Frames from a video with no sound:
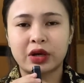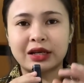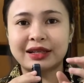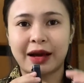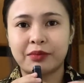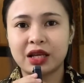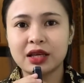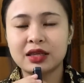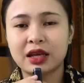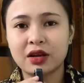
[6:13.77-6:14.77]
Rồi ảnh cầm
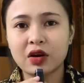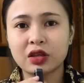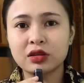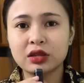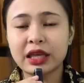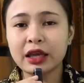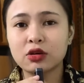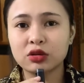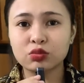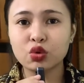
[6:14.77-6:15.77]
lấy cái gì đó, ảnh
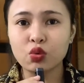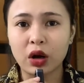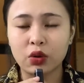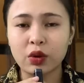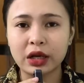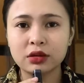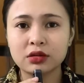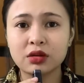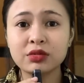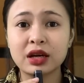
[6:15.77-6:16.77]
nhét cho trong túi quần của anh,
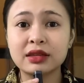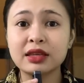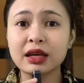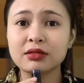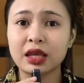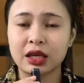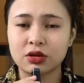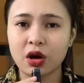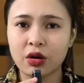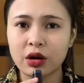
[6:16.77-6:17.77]
giống như ảnh nhét
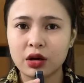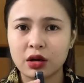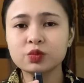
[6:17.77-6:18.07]
tiền vô.